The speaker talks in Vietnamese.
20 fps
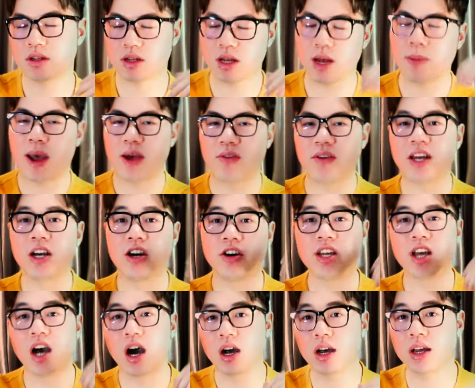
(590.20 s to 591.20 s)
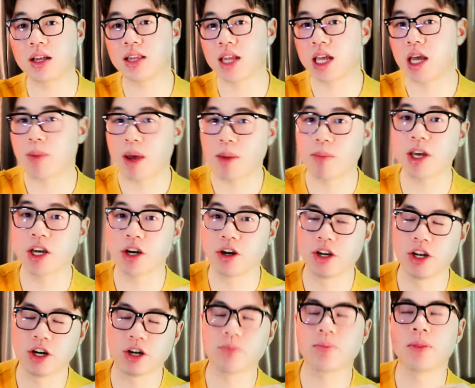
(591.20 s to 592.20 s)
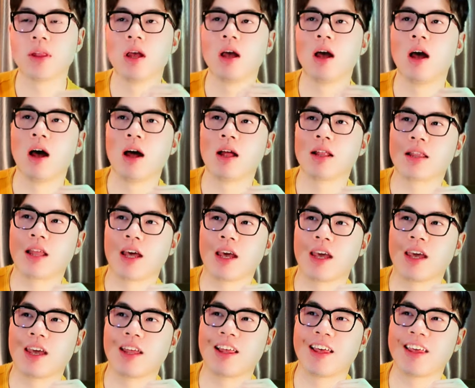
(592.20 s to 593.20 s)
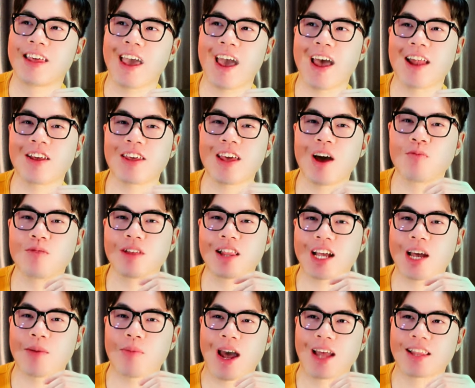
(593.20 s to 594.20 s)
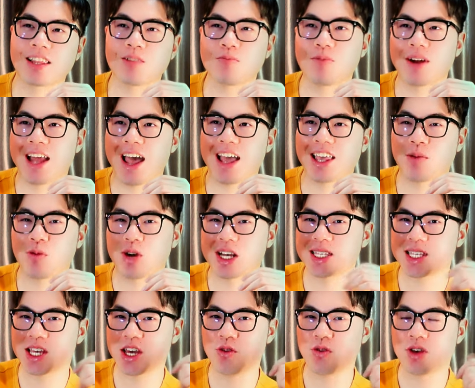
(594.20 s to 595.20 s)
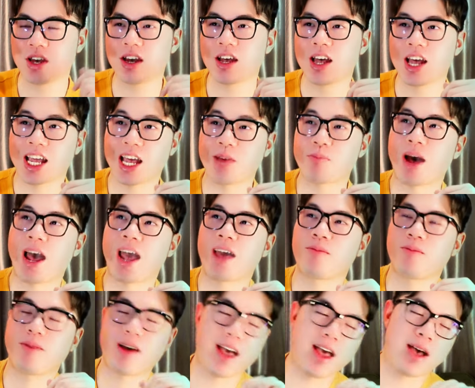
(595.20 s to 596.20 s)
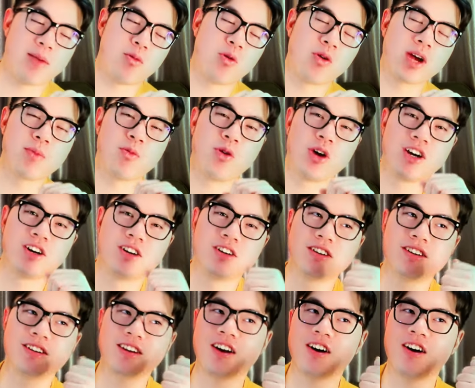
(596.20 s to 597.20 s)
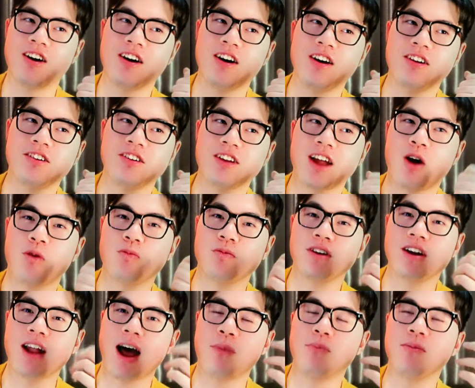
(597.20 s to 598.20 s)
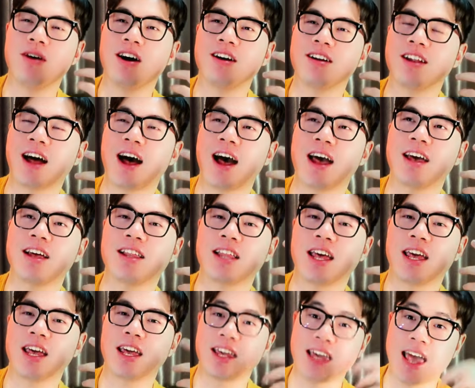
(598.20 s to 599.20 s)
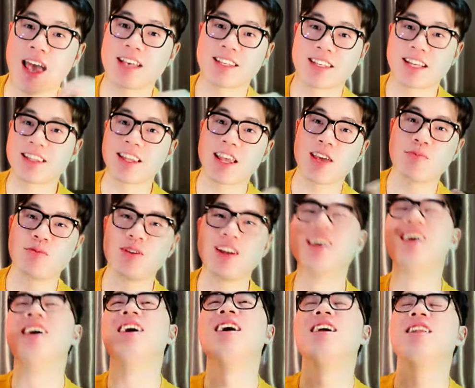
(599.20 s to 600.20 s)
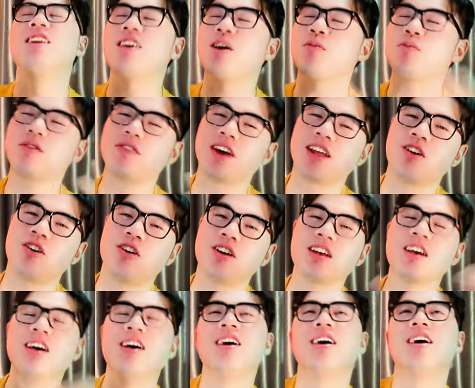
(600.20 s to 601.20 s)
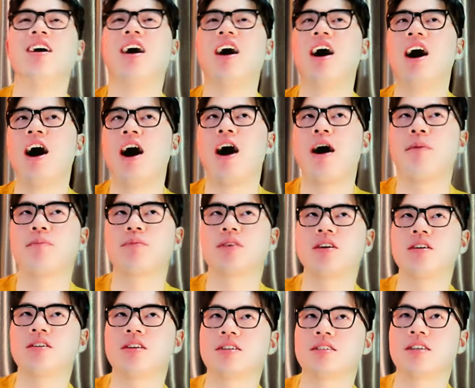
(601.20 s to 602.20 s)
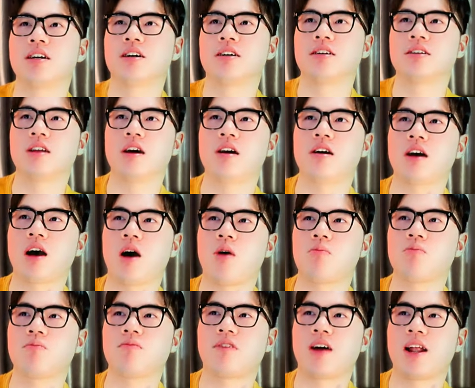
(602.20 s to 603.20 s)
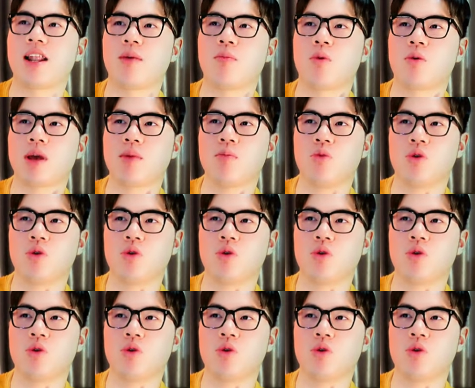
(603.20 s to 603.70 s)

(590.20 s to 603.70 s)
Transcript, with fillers: các bạn phải ngửi gần thì các bạn mới ngửi được. Thì da nó giống như là các bạn tích mana cho một cái skill vậy đó. Các bạn mà muốn cái mùi hương nó nồng, nó đậm hơn lại thì da sẽ tiếp. Nó giống như vậy thôi. Chứ thật sự nó không phải là một cái